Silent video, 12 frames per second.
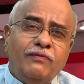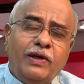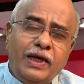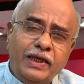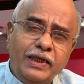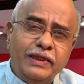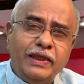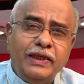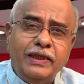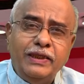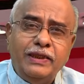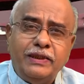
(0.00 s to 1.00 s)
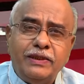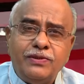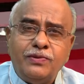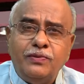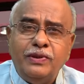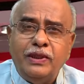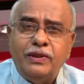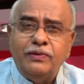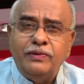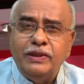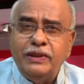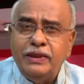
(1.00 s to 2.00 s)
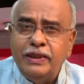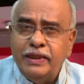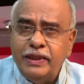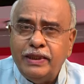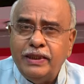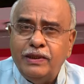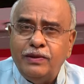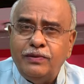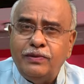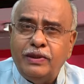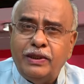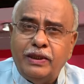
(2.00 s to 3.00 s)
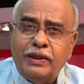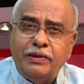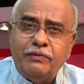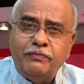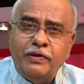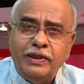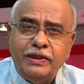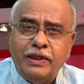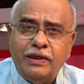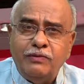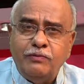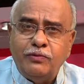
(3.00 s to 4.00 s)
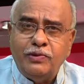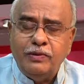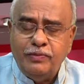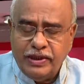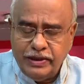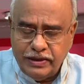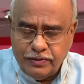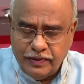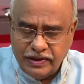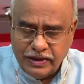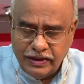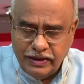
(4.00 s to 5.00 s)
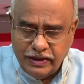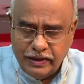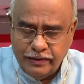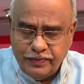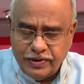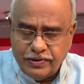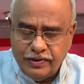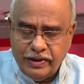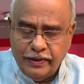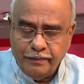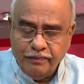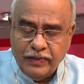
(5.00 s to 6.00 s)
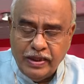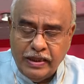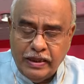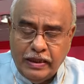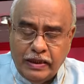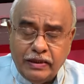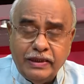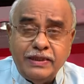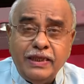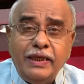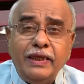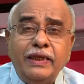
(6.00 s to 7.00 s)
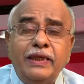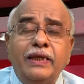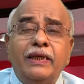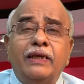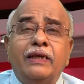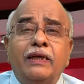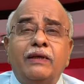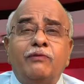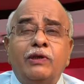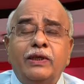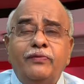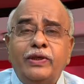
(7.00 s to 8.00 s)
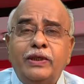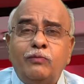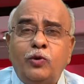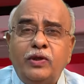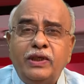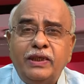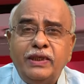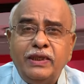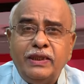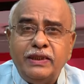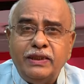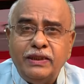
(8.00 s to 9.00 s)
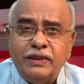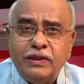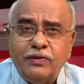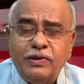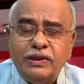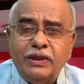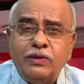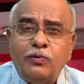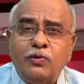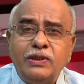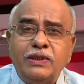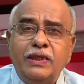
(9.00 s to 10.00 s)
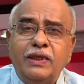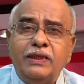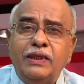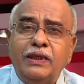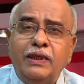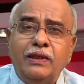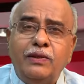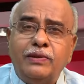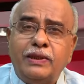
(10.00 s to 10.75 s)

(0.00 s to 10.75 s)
వారిని దగ్గరకు తీసుకున్నాడు ఈ ఎన్నికల్లో ఆ ఫలితాలు కూడా మనకి స్పష్టంగా కనిపిస్తున్నాయి నిజానికి వంగవీటి మౌనరంగా ఇచ్చే తర్వాత కోస్తా జిల్లాలో